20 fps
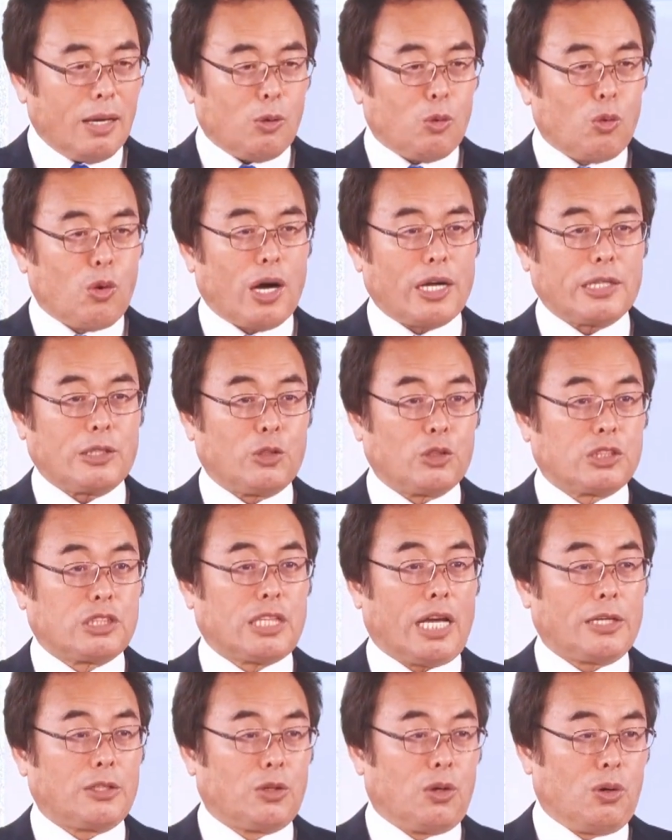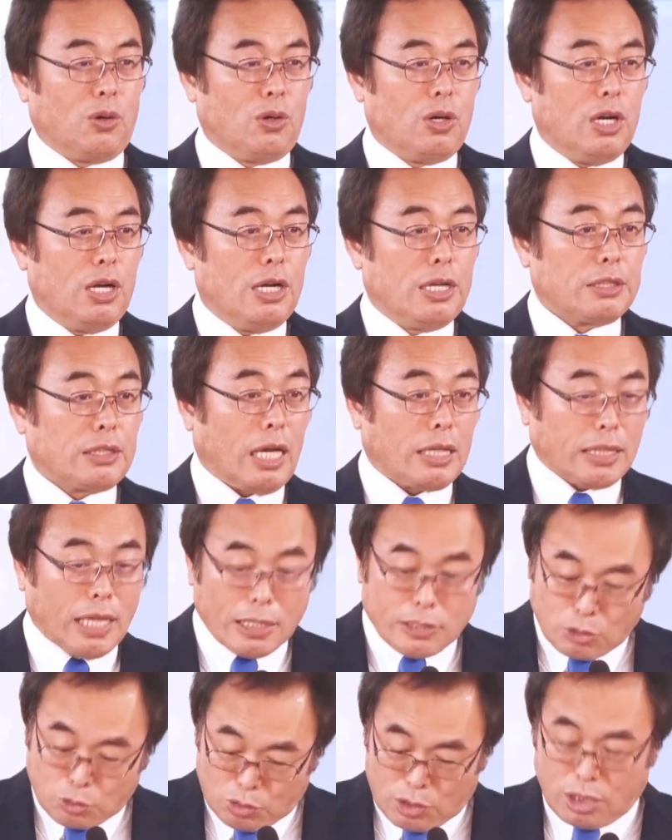終わりの地帯を正
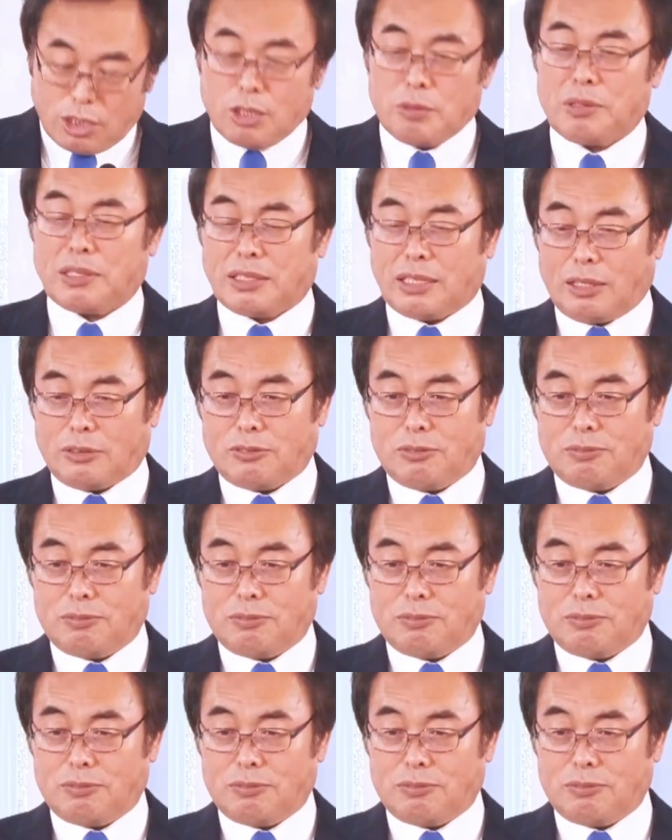しく生きるべきだと